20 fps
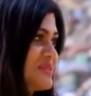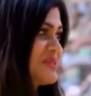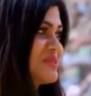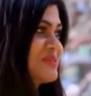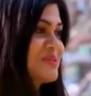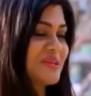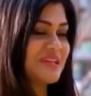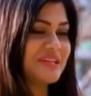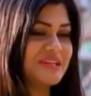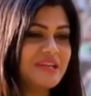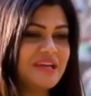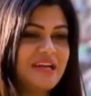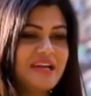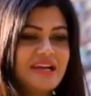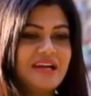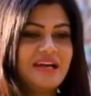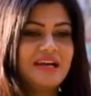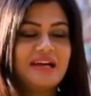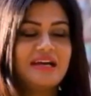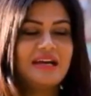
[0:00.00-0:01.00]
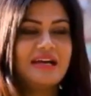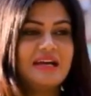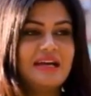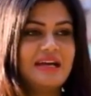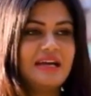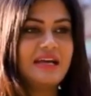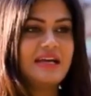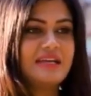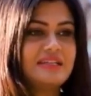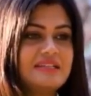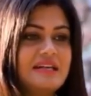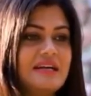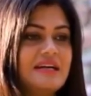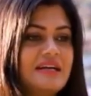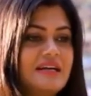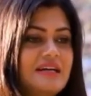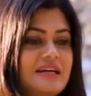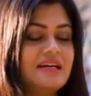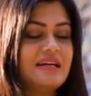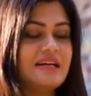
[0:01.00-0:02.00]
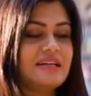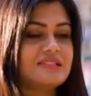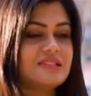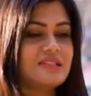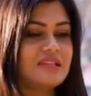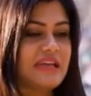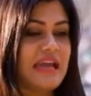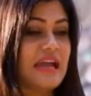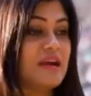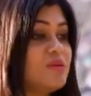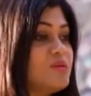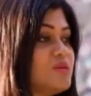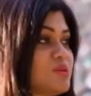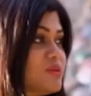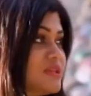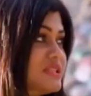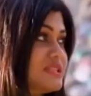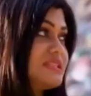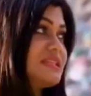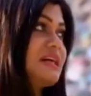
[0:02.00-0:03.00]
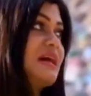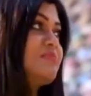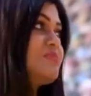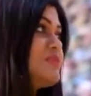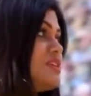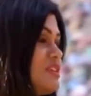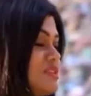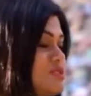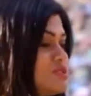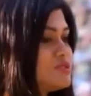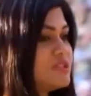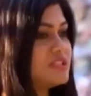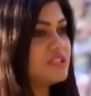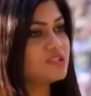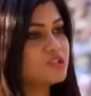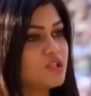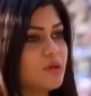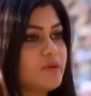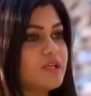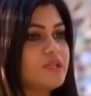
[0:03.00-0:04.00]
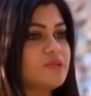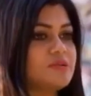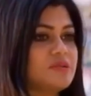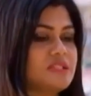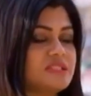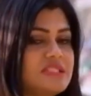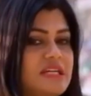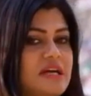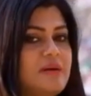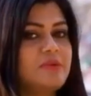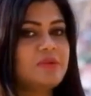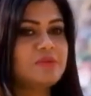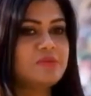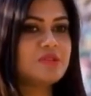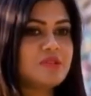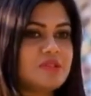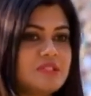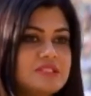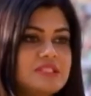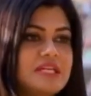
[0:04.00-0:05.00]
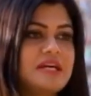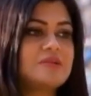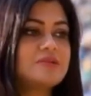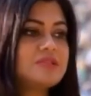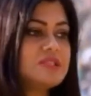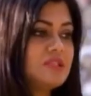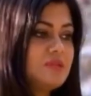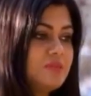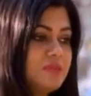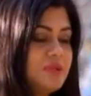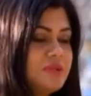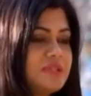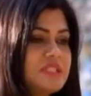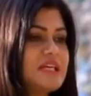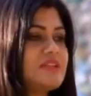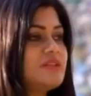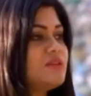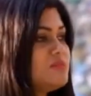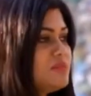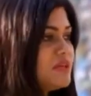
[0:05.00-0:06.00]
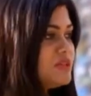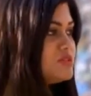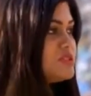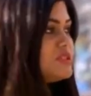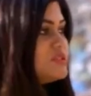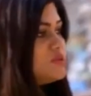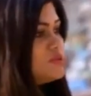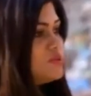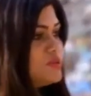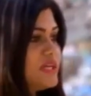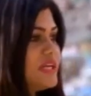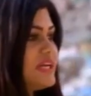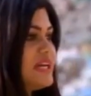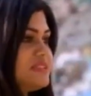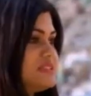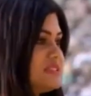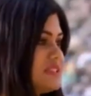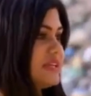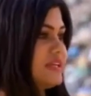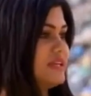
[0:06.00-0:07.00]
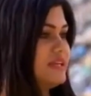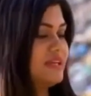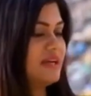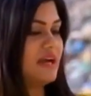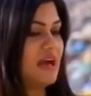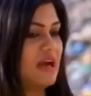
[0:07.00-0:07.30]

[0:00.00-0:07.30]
আমাকে করলেন এটা আসলে এখন ঢুকেছে আপনার না শুধু এটা সবারই ঢুকেছে আমার মনে হয় যে আরও শিল্পী সাধারণ মানুষে তো ঢুকে গেছেই